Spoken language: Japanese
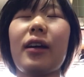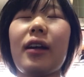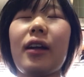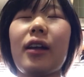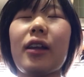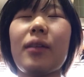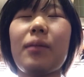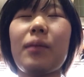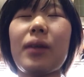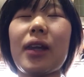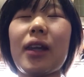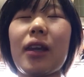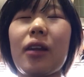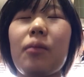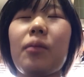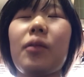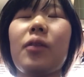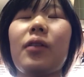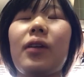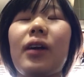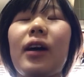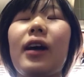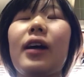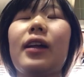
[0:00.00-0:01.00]
初めての
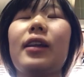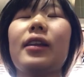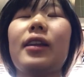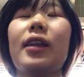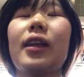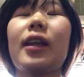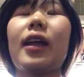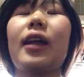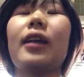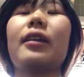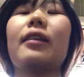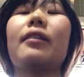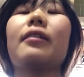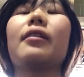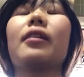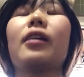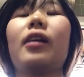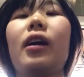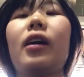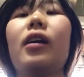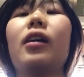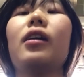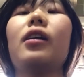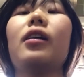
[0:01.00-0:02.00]
ものが出たんです
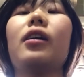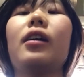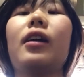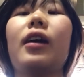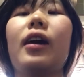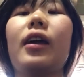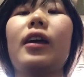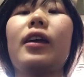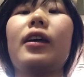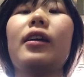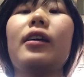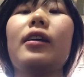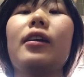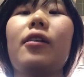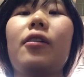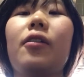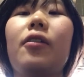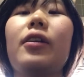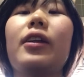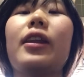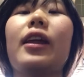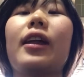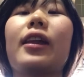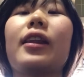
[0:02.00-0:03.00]
が、はい、
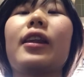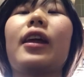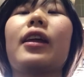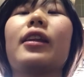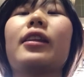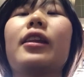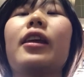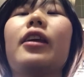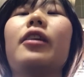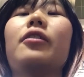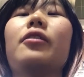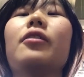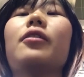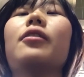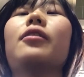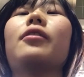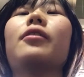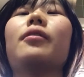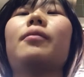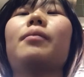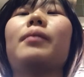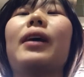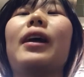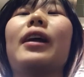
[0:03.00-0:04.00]
5位だったっていう
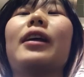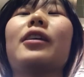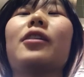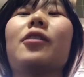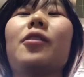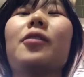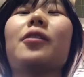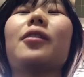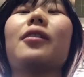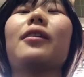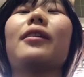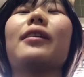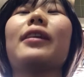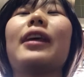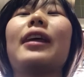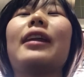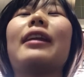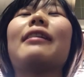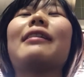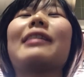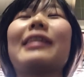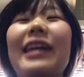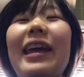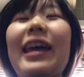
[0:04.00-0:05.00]
まあショートのせ
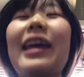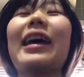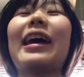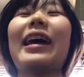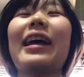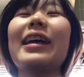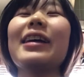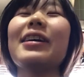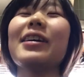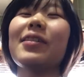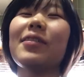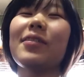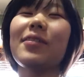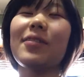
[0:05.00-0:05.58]
いですねはい